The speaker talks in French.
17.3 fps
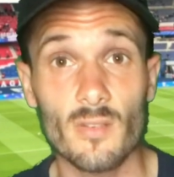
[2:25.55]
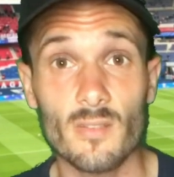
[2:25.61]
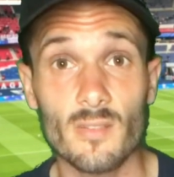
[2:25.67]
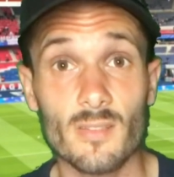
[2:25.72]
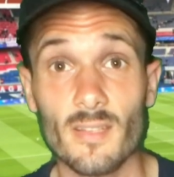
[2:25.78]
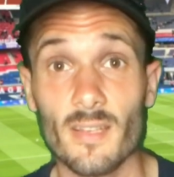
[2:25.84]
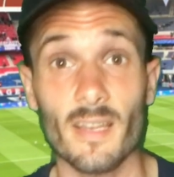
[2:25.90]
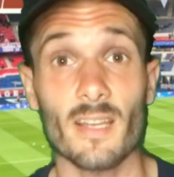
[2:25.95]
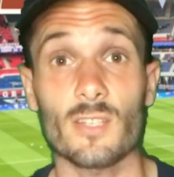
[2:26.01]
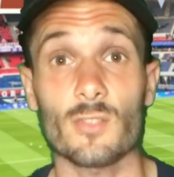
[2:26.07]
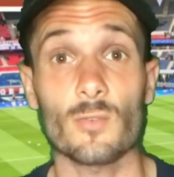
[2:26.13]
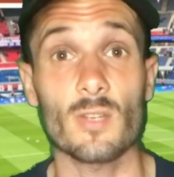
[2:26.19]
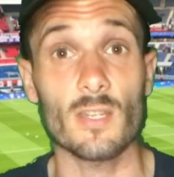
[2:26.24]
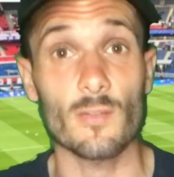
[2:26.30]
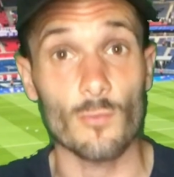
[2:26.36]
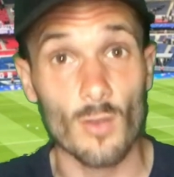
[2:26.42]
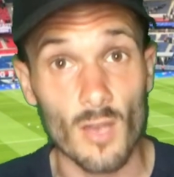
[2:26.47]
C'est un garçon
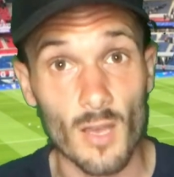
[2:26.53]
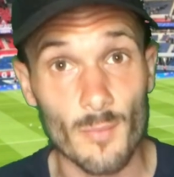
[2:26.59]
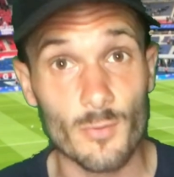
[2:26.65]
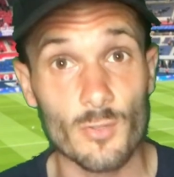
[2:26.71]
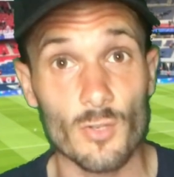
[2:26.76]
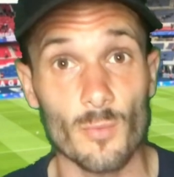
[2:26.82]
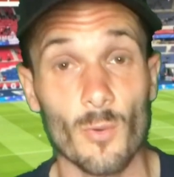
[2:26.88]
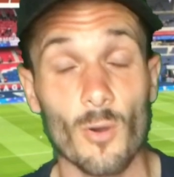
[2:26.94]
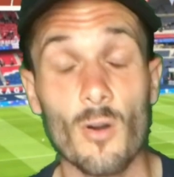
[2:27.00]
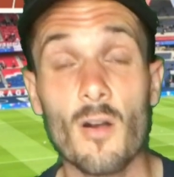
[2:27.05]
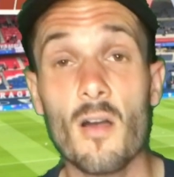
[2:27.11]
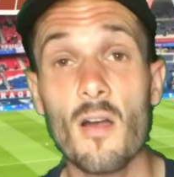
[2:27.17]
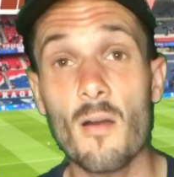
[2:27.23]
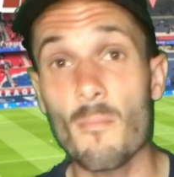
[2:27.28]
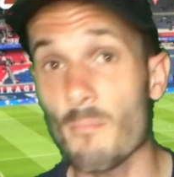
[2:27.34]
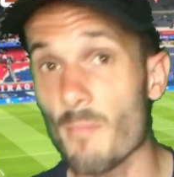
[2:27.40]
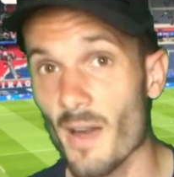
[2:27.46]
qui veut absolument
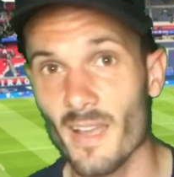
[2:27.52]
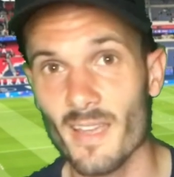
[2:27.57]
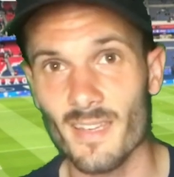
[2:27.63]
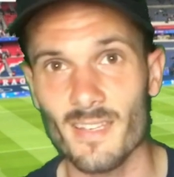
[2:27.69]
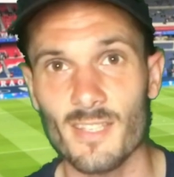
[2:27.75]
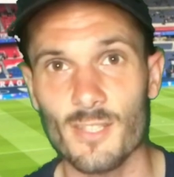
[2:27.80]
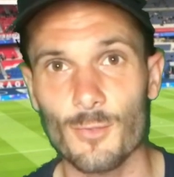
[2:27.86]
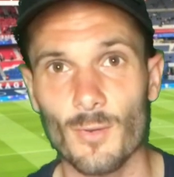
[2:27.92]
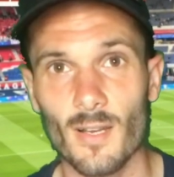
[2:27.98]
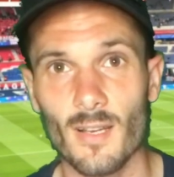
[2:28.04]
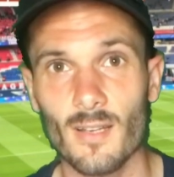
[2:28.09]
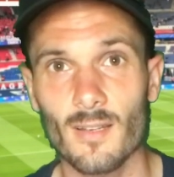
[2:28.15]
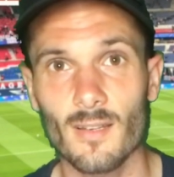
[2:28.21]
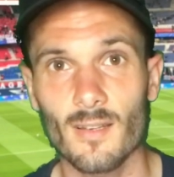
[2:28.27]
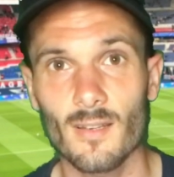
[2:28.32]
marquer l'histoire.